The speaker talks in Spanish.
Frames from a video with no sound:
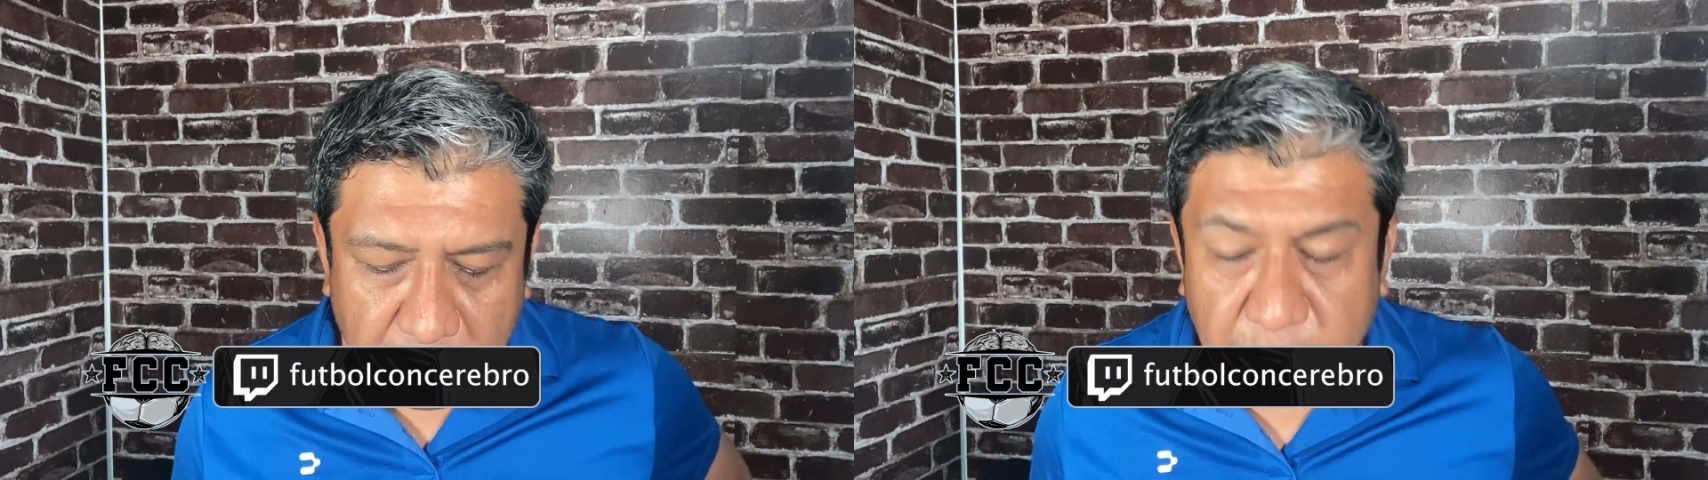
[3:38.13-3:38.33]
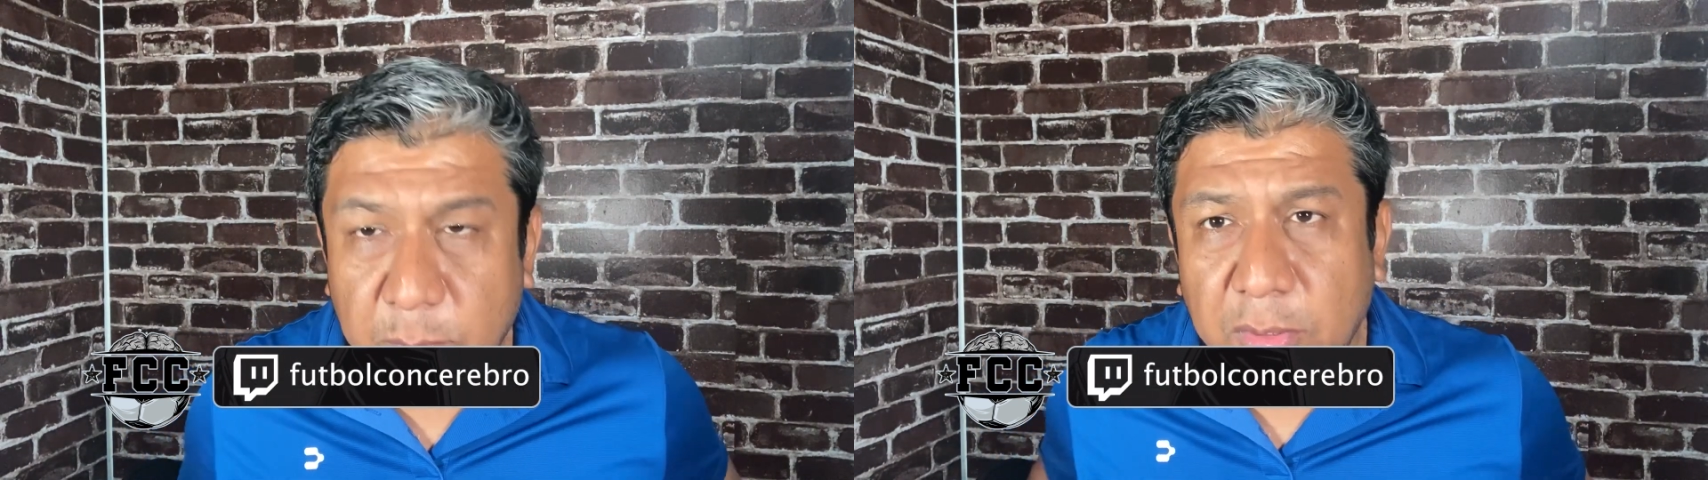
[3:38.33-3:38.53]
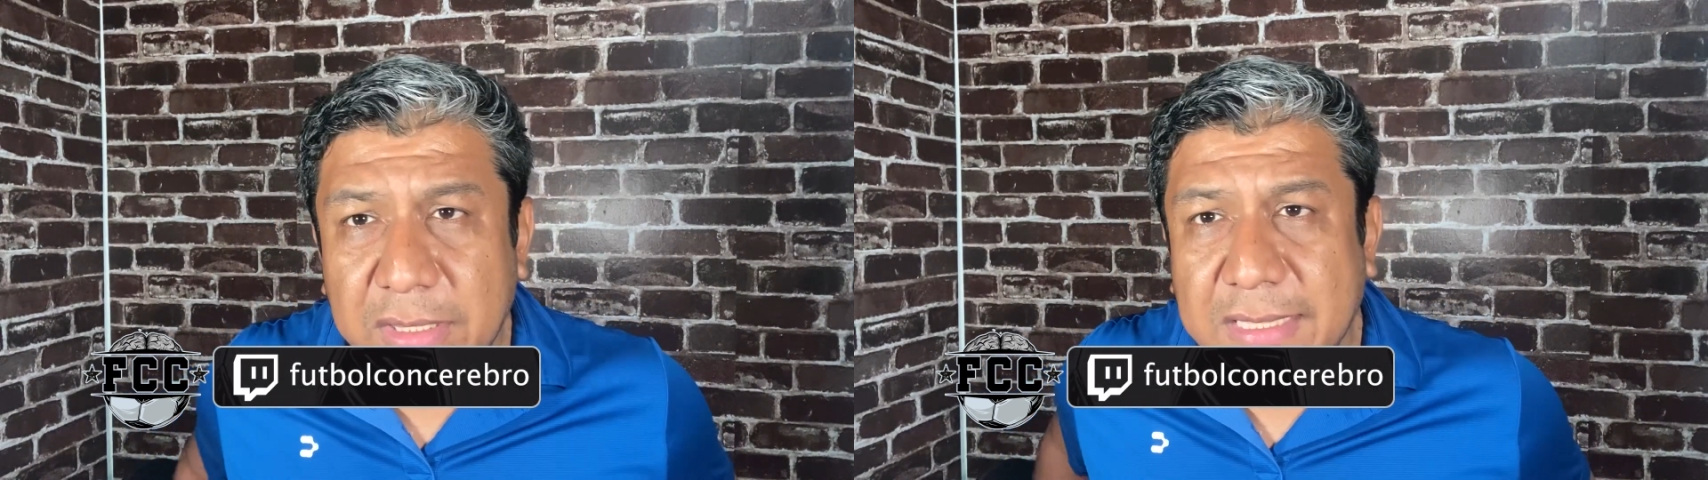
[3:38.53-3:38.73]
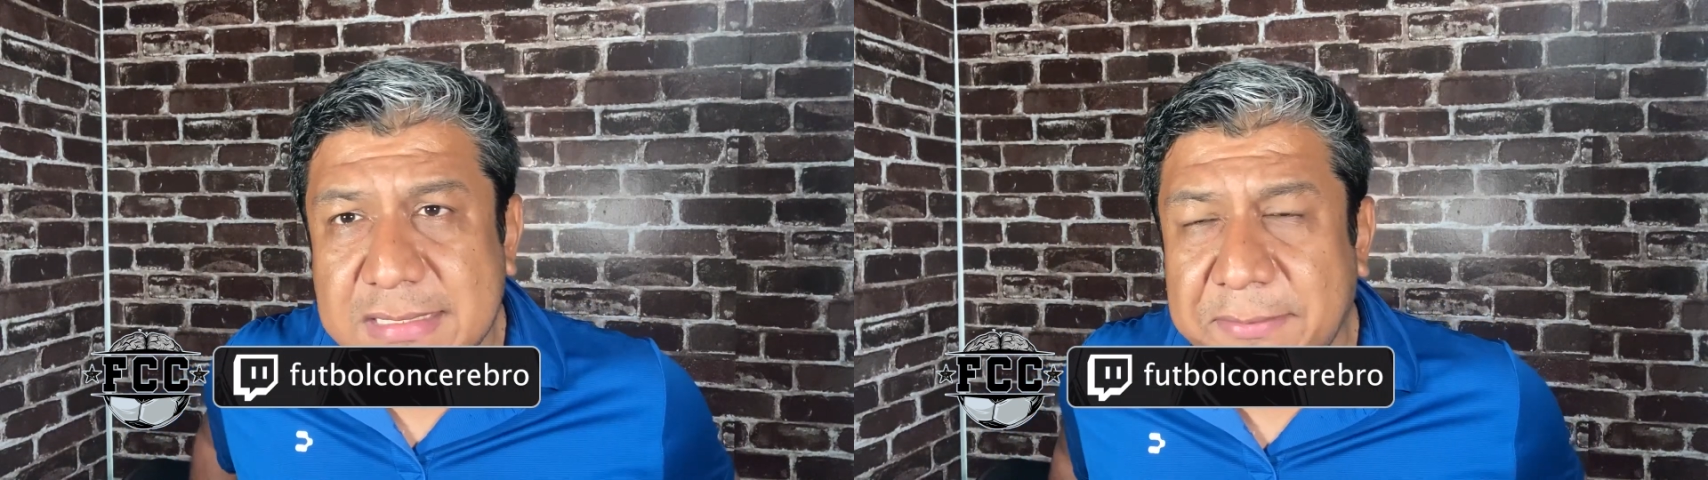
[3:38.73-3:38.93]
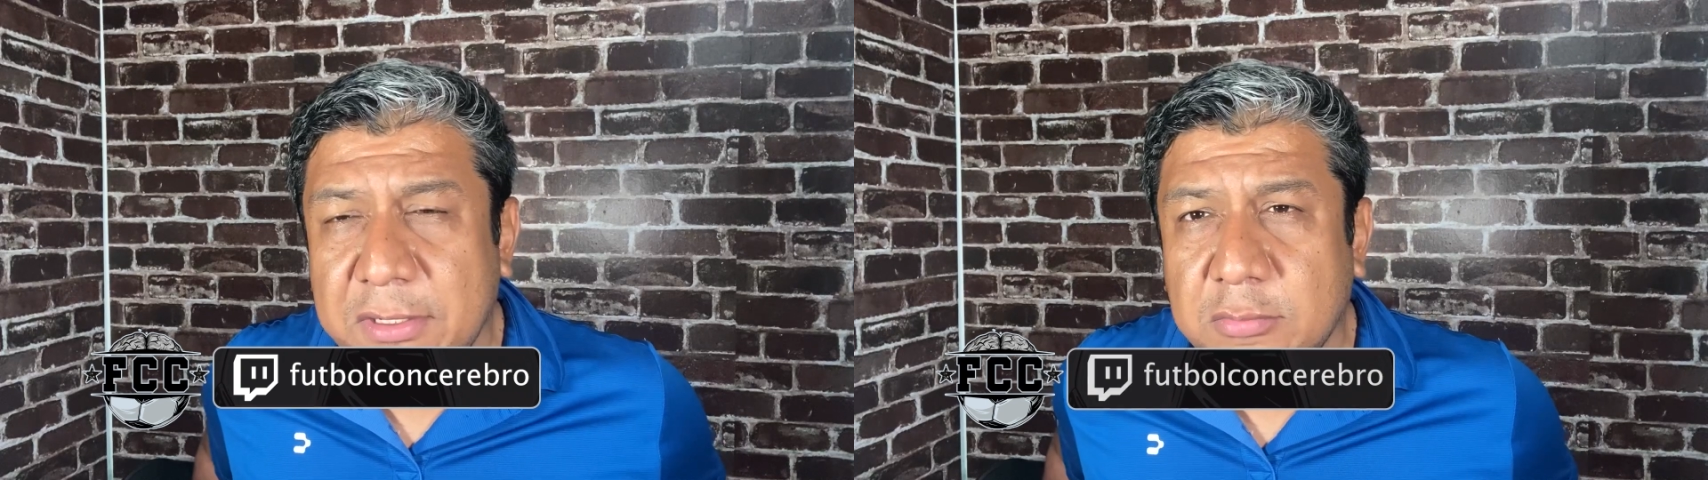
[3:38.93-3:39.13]
del fútbol y que
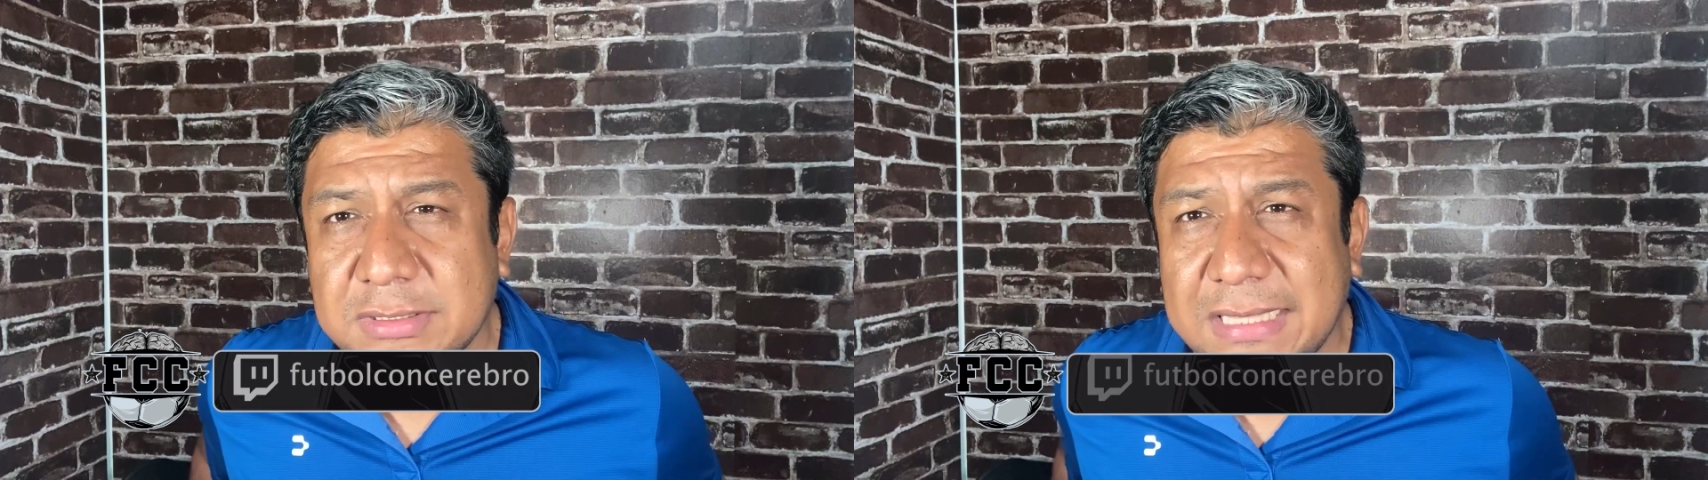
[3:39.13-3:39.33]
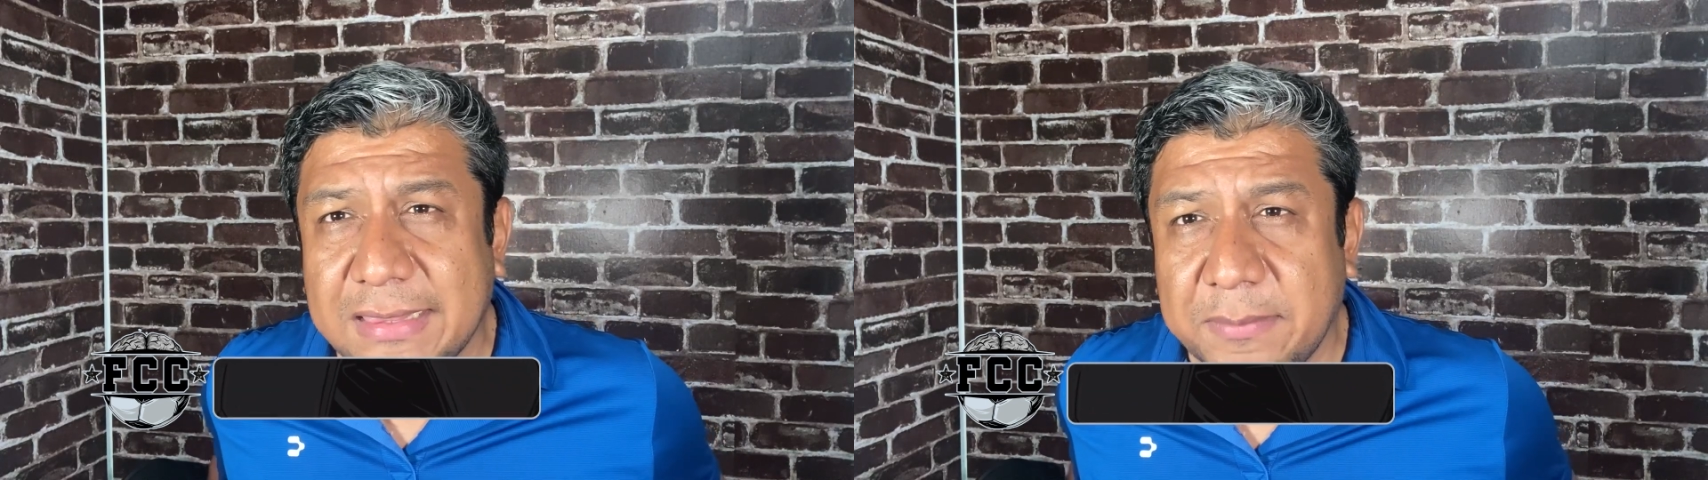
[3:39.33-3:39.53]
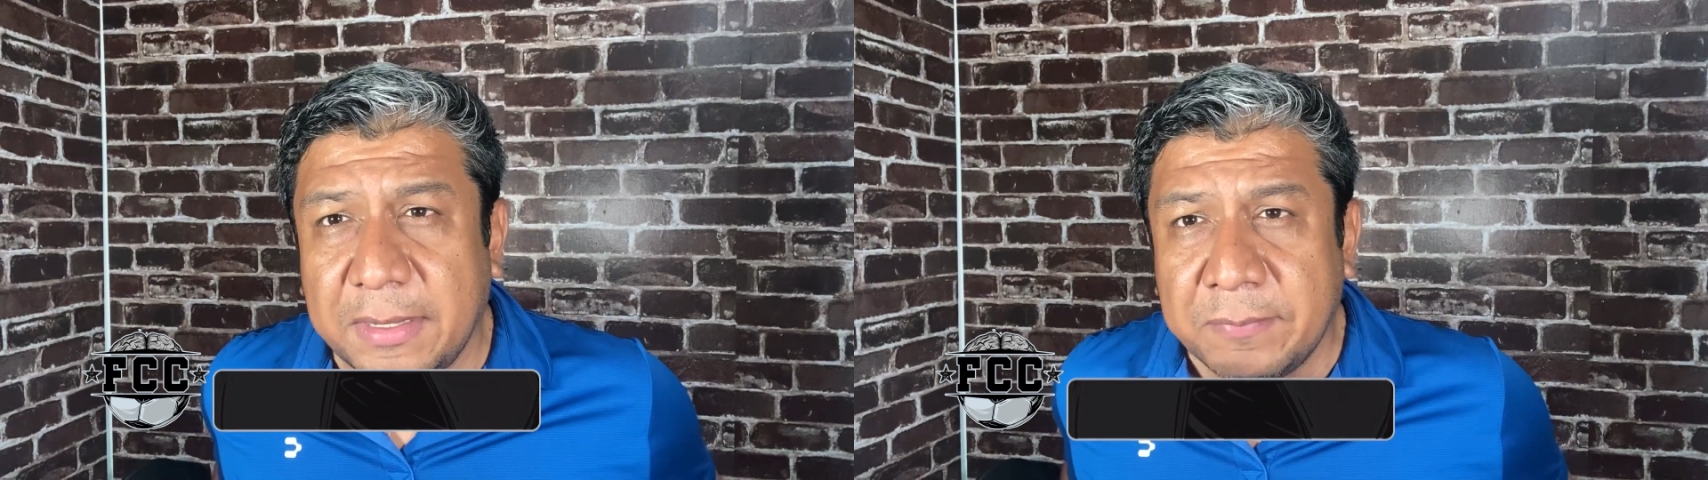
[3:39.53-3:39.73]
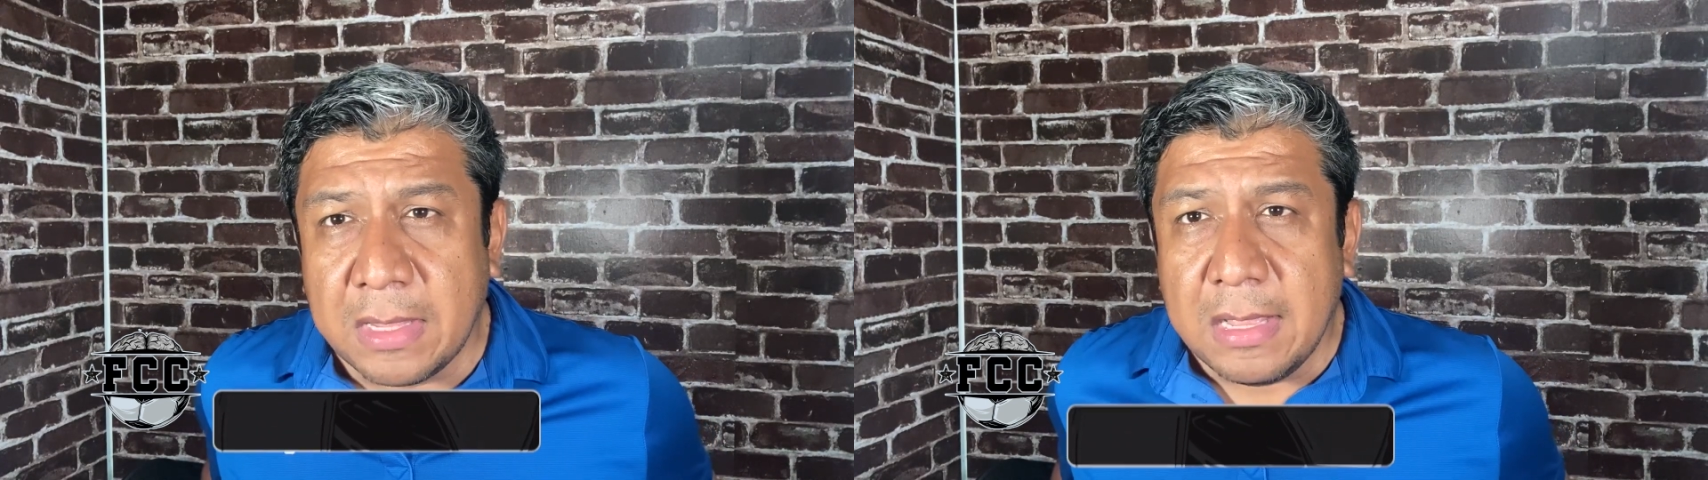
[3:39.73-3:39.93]
saben cómo está el tema